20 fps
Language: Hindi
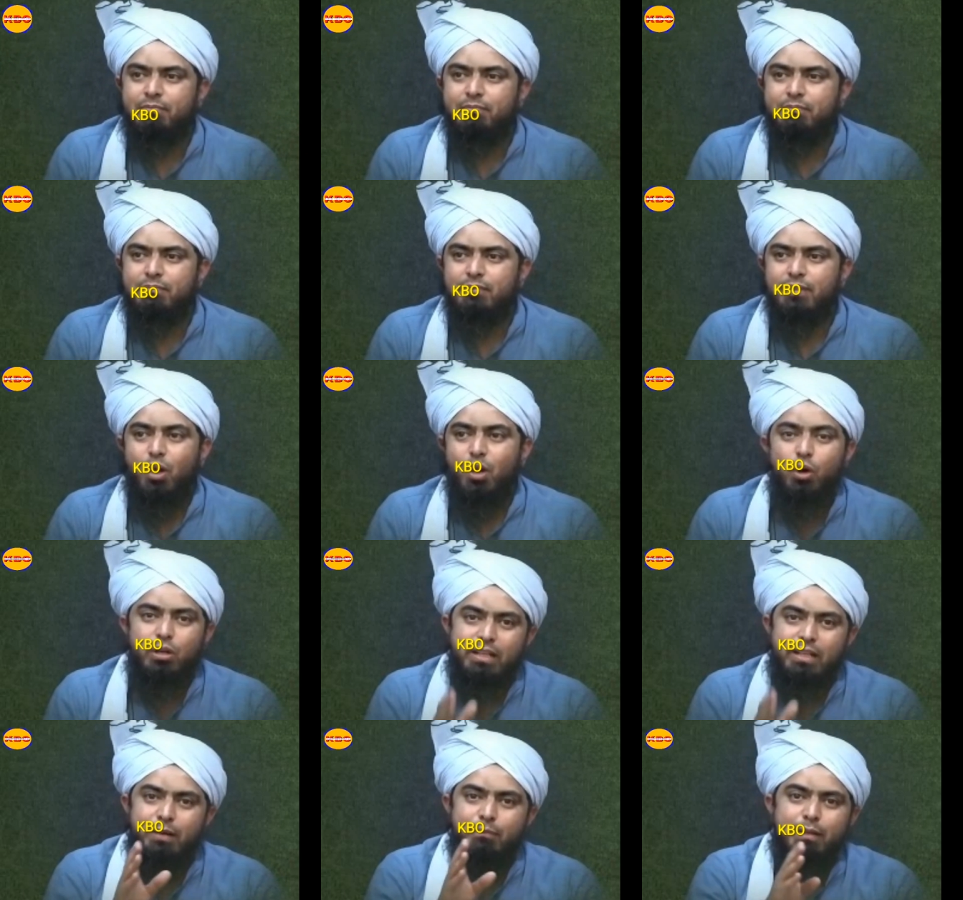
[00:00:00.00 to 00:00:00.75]
जी
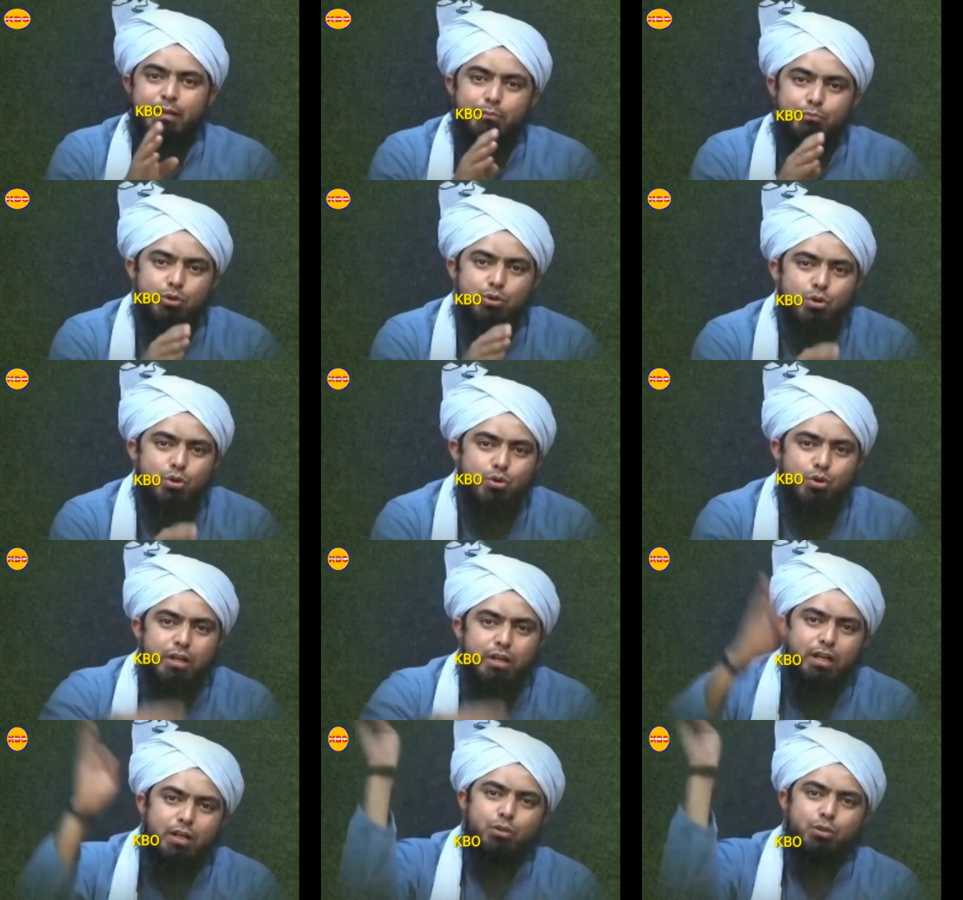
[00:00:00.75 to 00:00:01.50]
और ये अपने
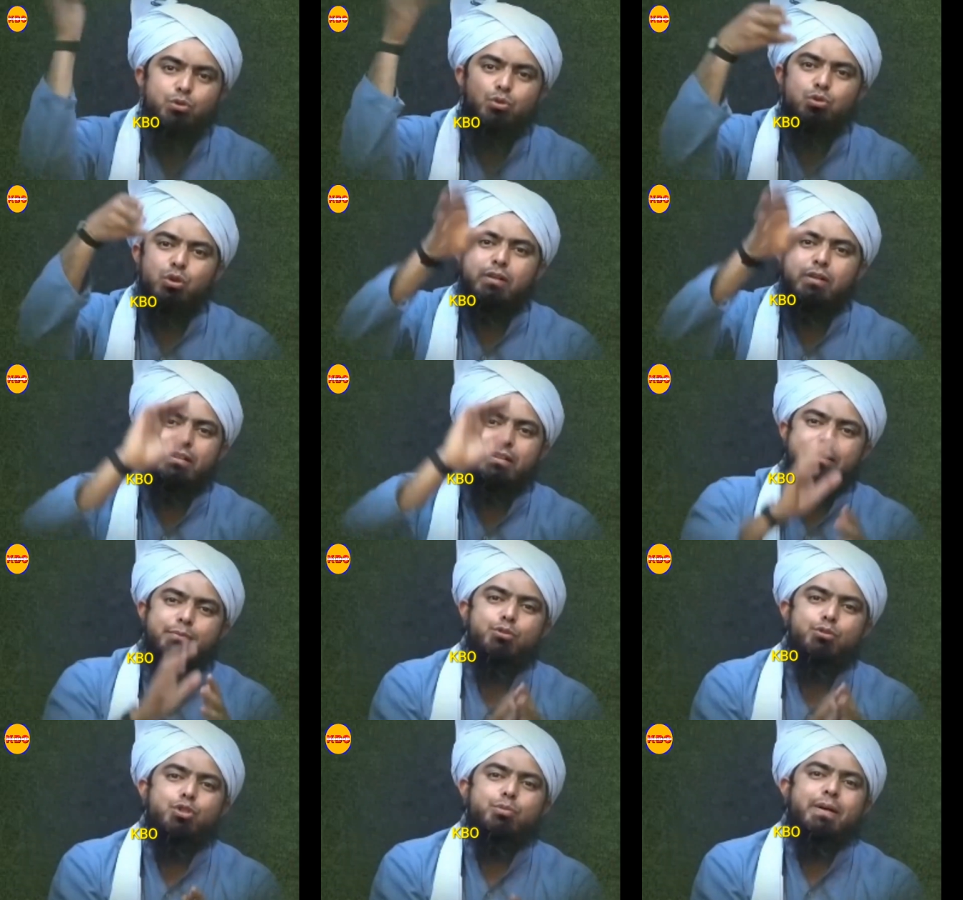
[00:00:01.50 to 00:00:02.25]
बुजुर्गों के करतूतों की
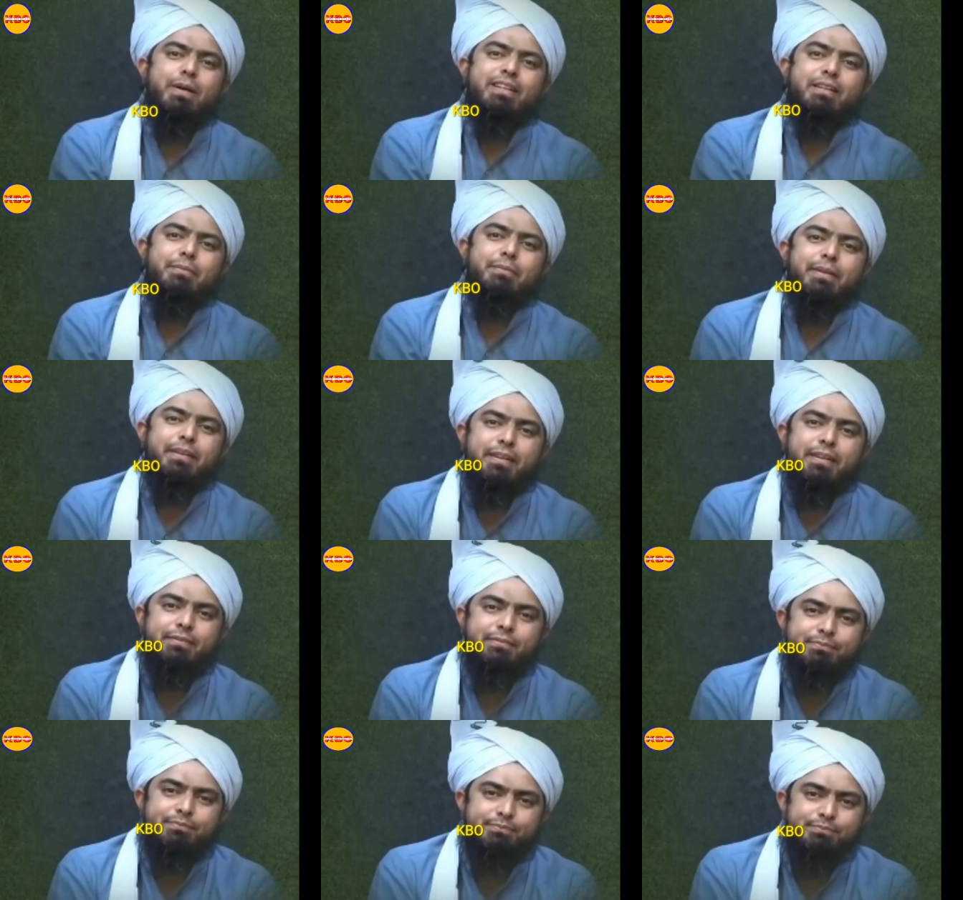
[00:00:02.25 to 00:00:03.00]
वजह से मुंह छुपाते फिर
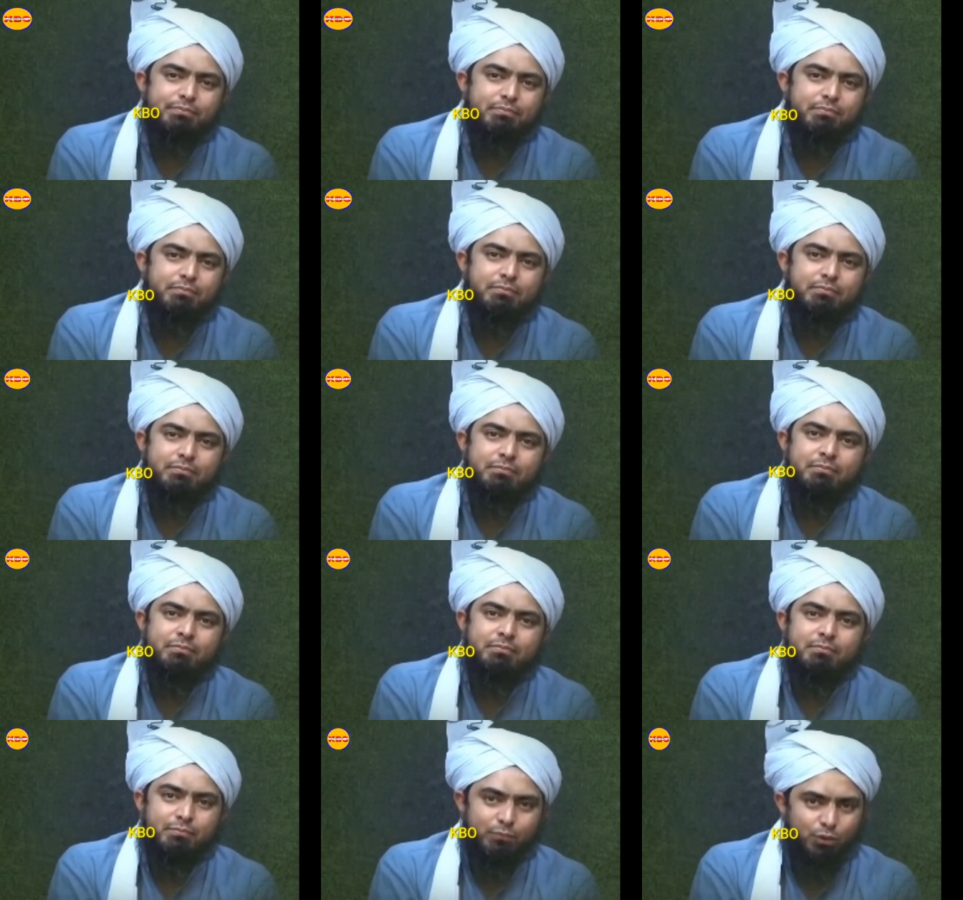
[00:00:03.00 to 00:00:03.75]
रहे
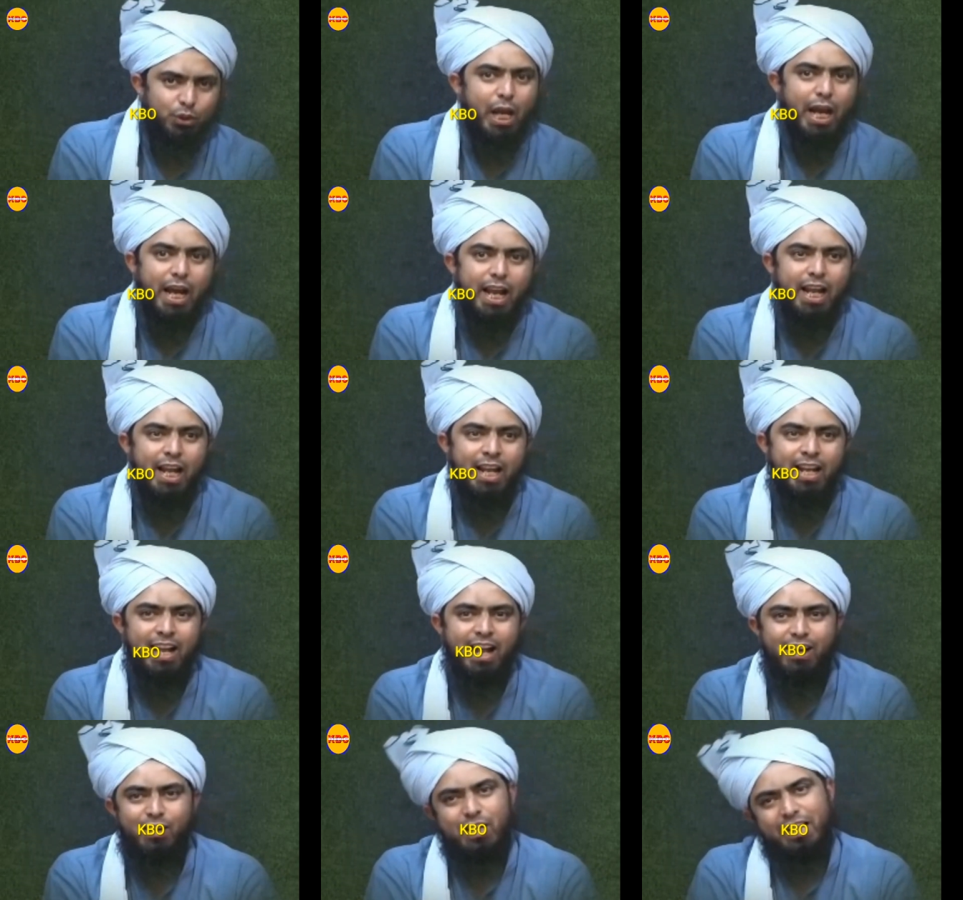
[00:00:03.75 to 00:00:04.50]
हैं देख
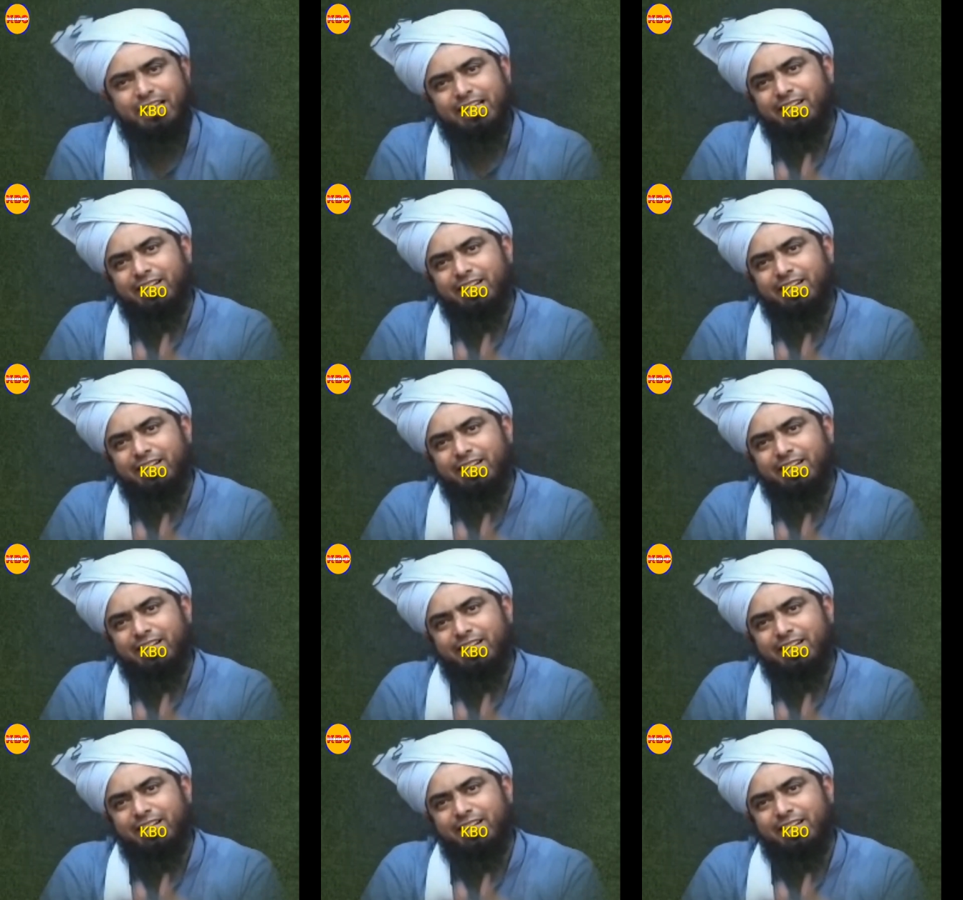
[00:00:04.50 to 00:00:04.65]
लेना